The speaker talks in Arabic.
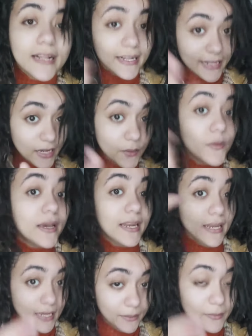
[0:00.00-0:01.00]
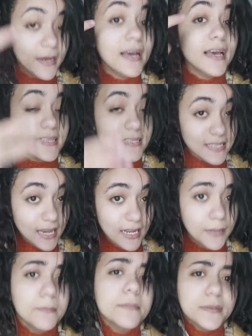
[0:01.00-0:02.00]
الكاكاو الحلبه
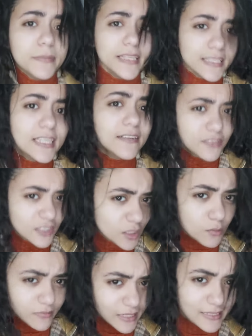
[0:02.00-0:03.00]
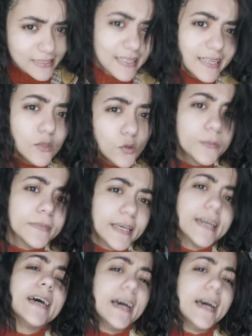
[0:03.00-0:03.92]
السحلب بما اننا في شتاء ومتكتكين وبتاع